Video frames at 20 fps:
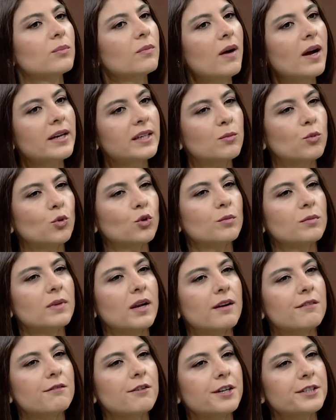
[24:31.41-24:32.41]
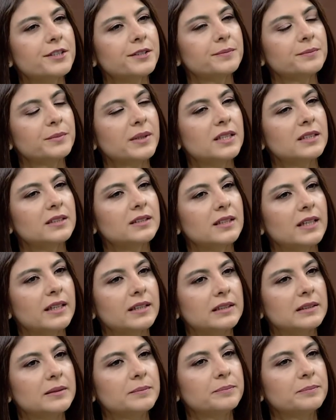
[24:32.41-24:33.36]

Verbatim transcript: Hangi bölümler var? Bir hatırlayalım. Şimdi hem